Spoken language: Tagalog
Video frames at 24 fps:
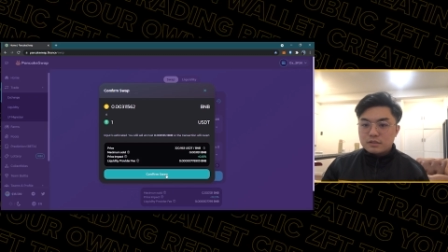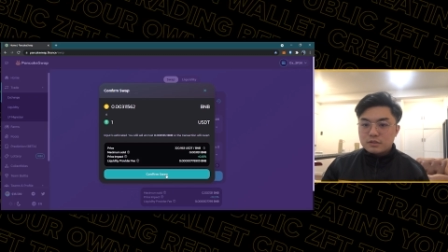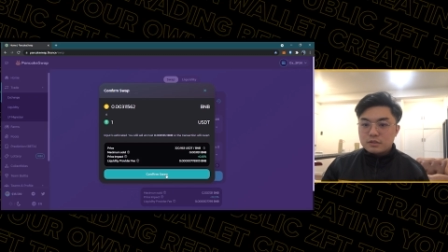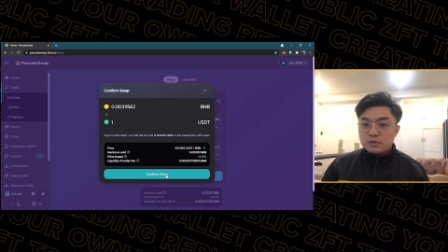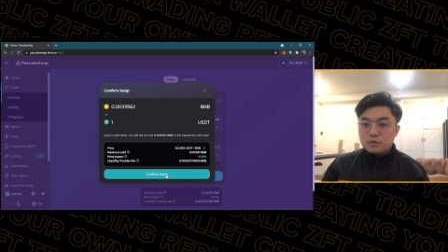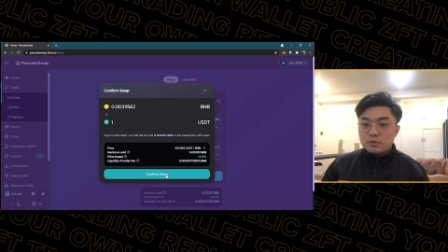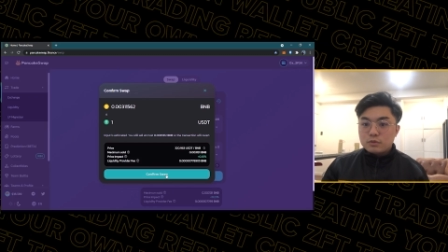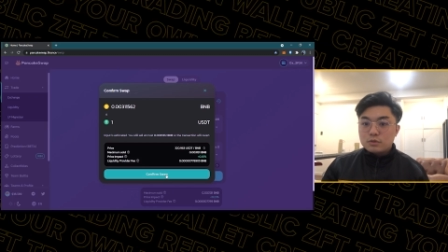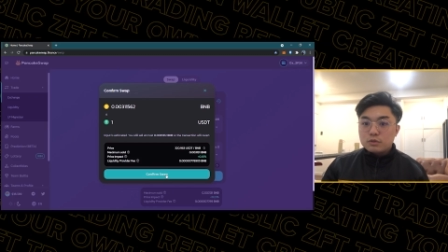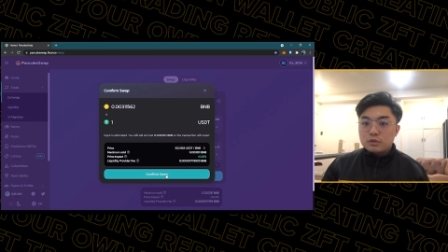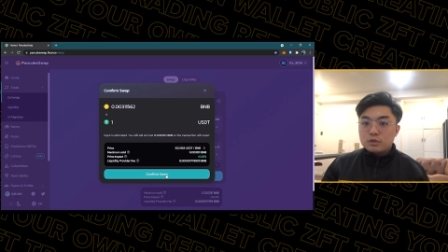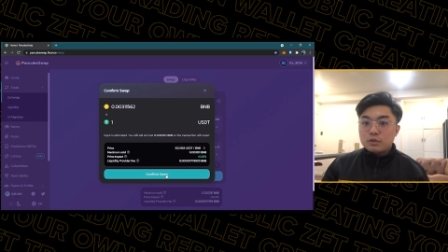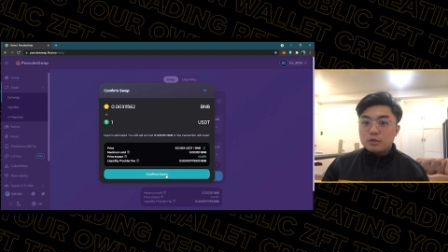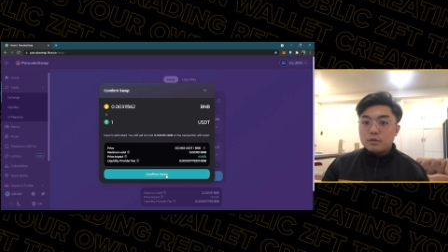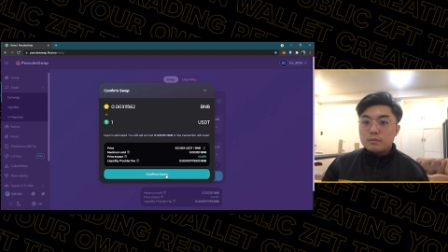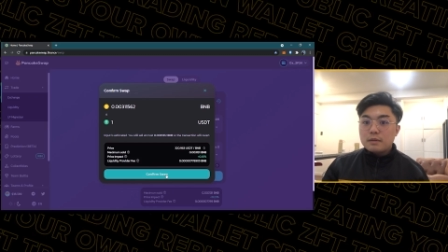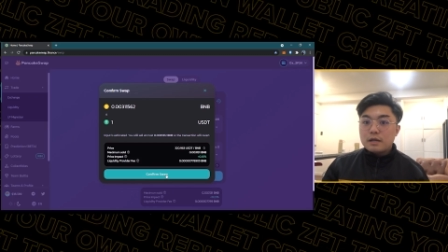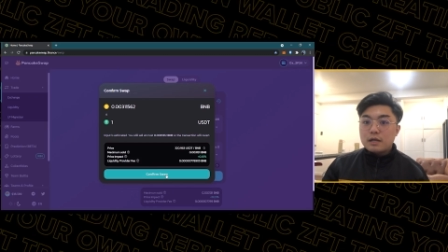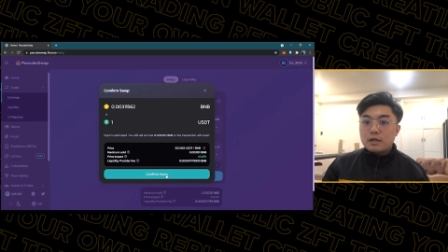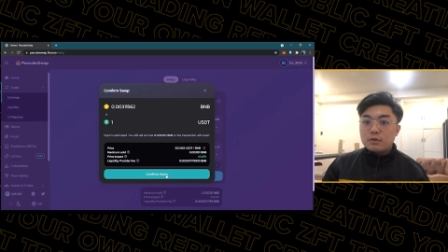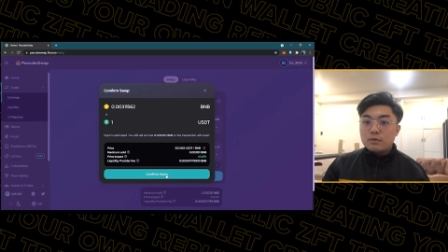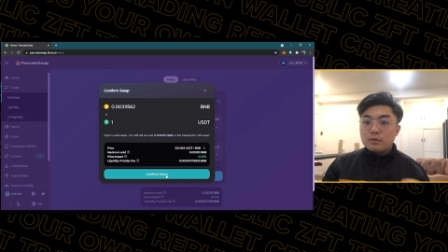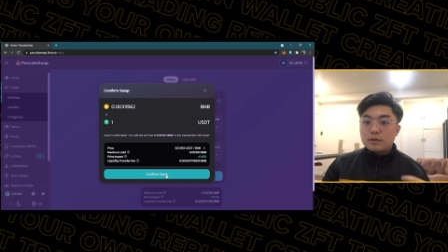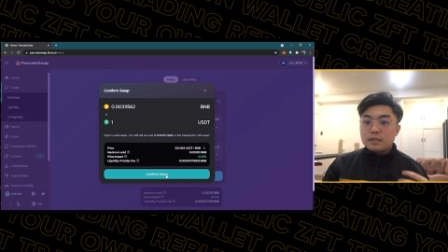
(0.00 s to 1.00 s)
So, gusto ko
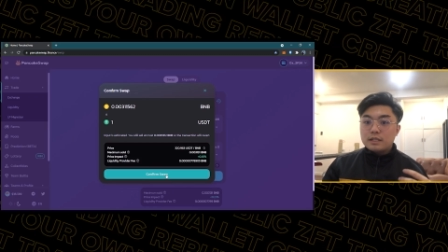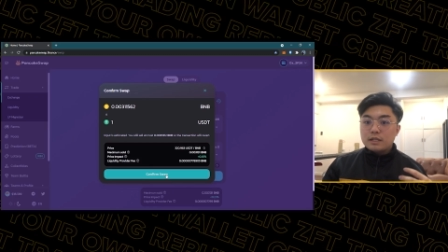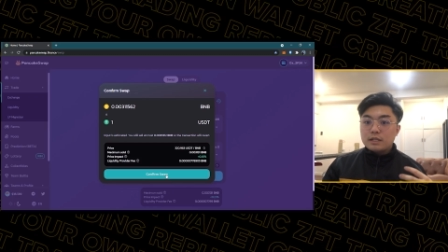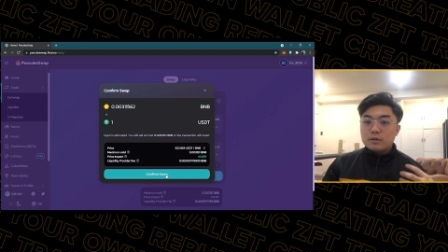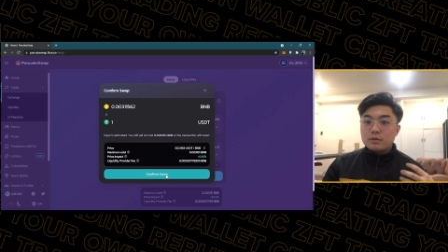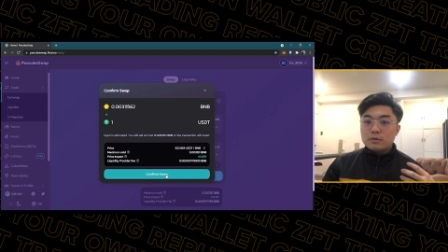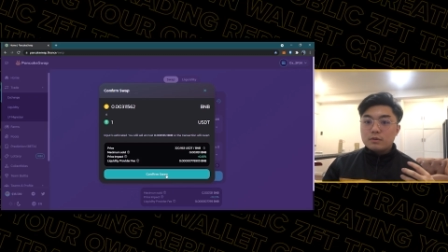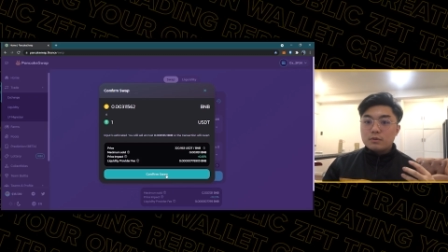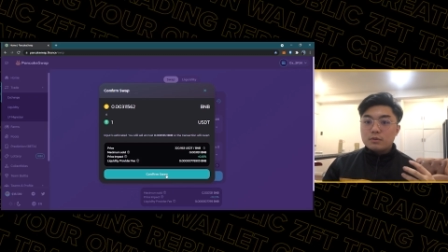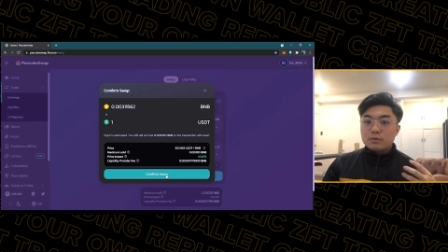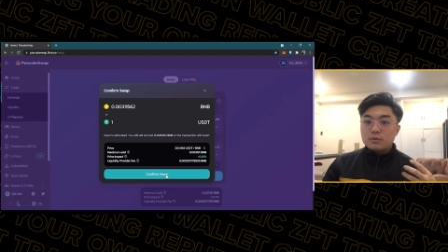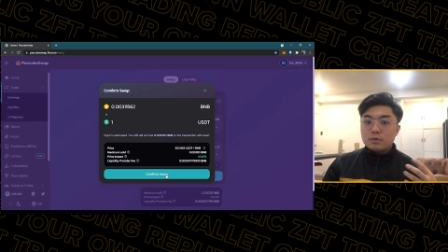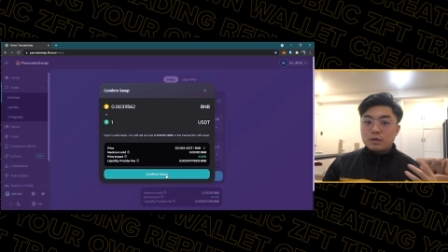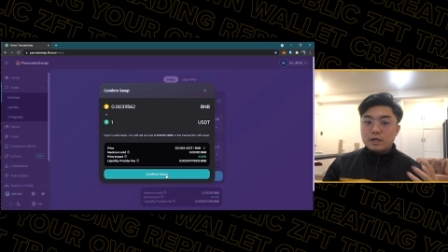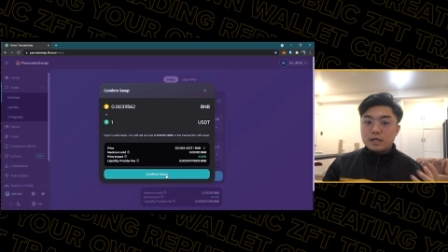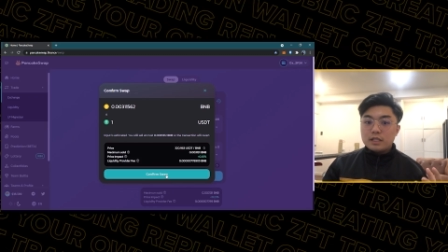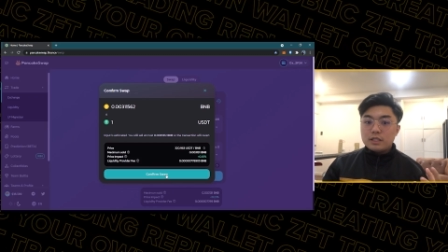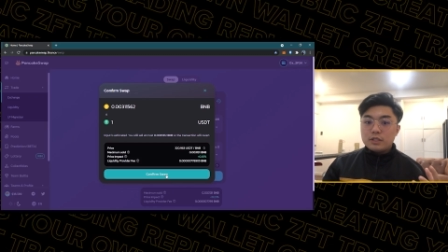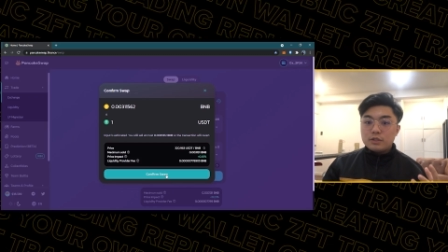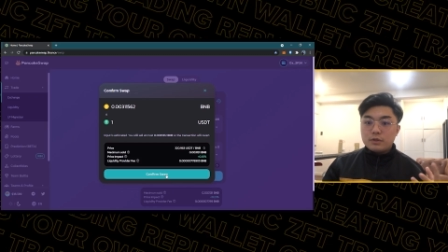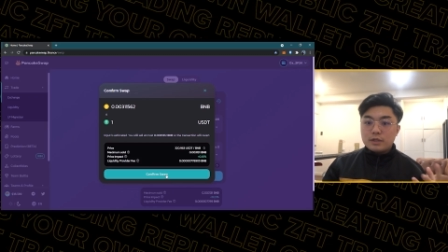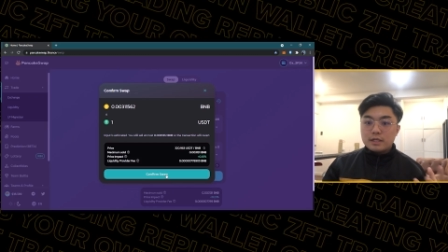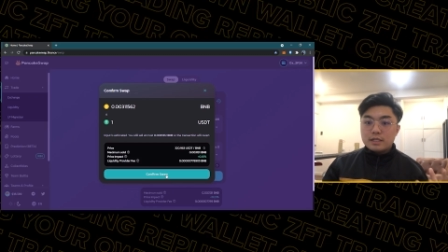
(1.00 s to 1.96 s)
makakuha ng 1